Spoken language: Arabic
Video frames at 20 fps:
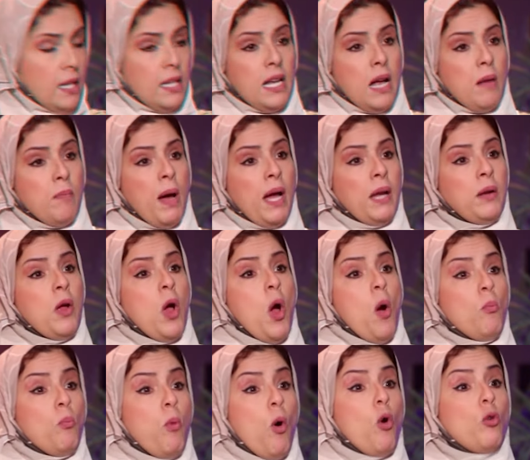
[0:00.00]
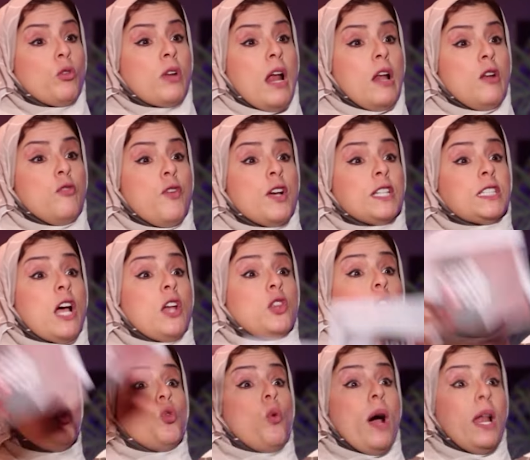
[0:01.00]
اليمن بؤره
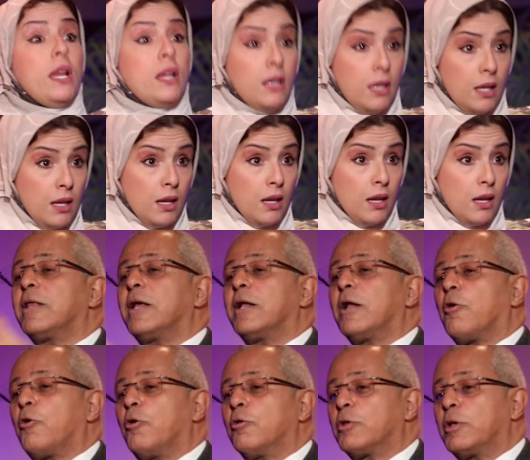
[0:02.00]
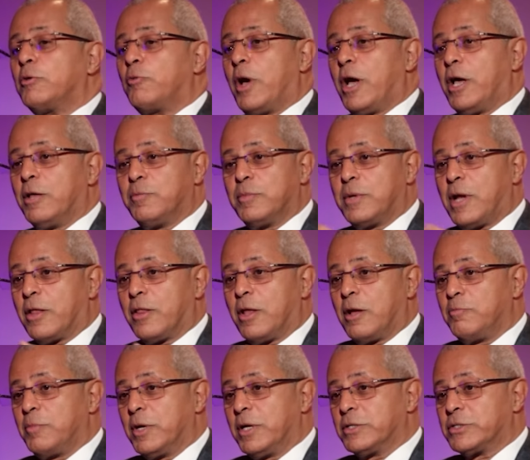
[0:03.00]
لفساد دولي انا قلت لواحد من اعضاء
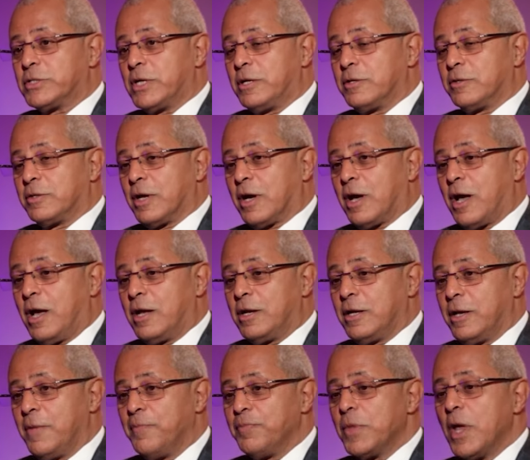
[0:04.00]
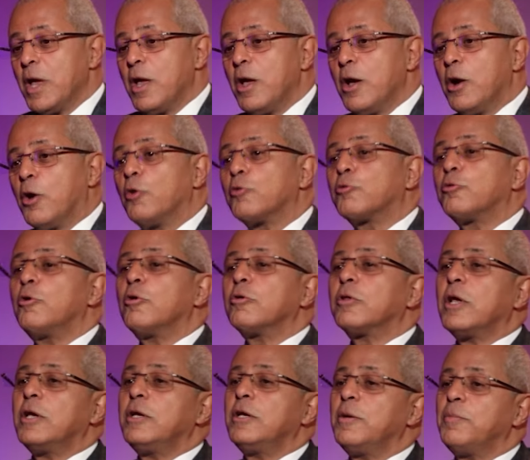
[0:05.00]
المجلس الانتقالي قلت له
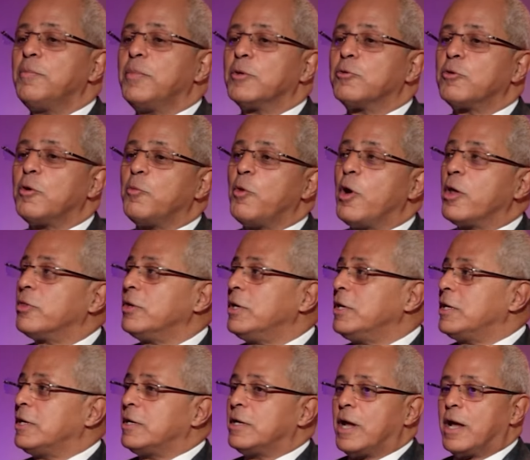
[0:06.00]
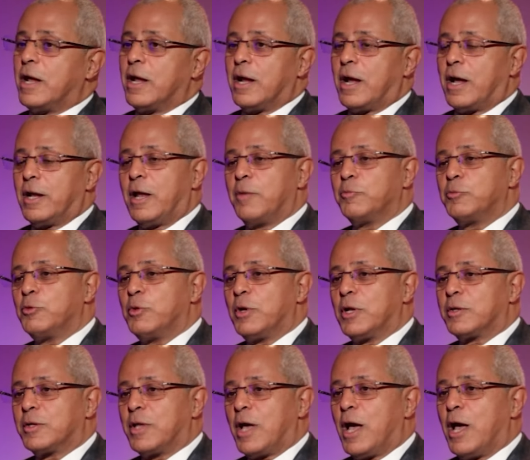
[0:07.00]
طيب انتم واضعين آه، اعلام دول
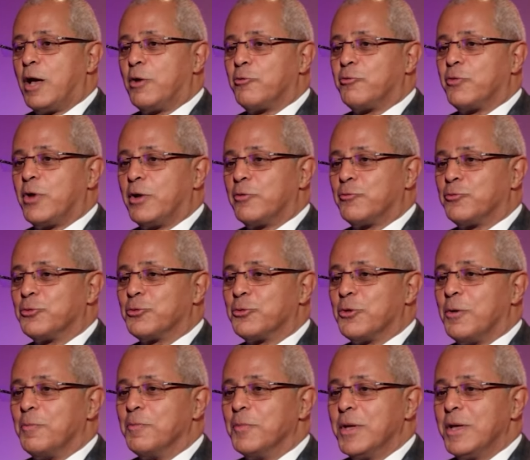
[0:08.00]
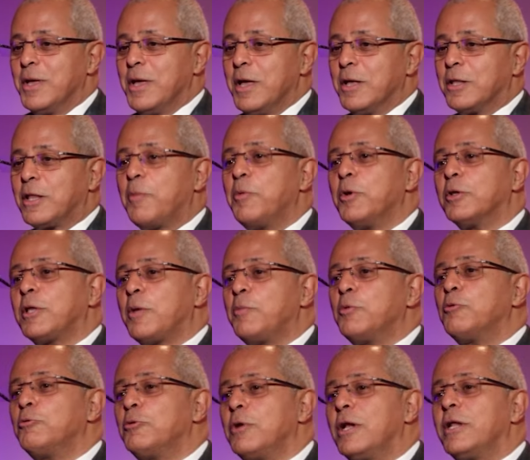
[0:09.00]
التحالف خلفكم طب
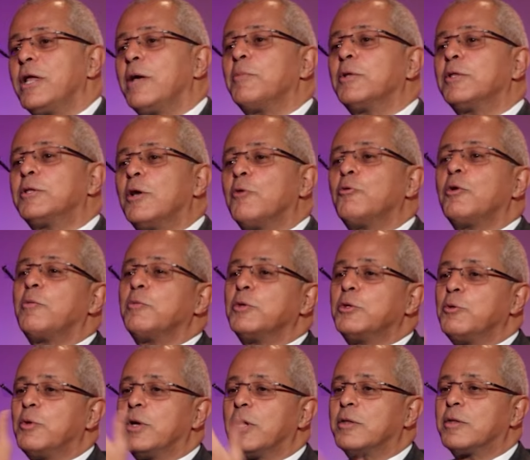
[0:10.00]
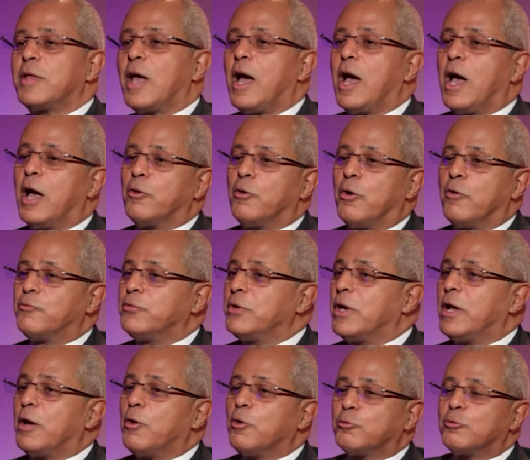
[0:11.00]
اعتبروا ان اليمن دوله من دول التحالف
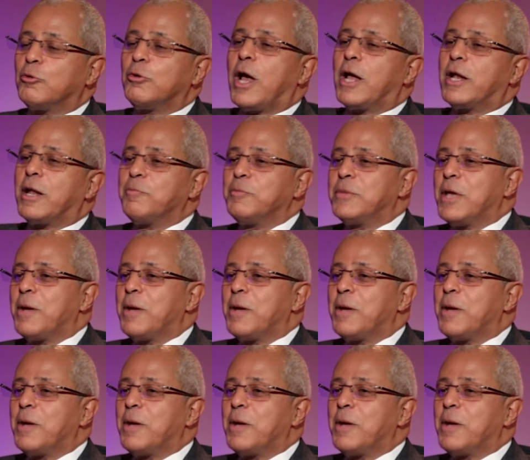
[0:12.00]
حطوا العلم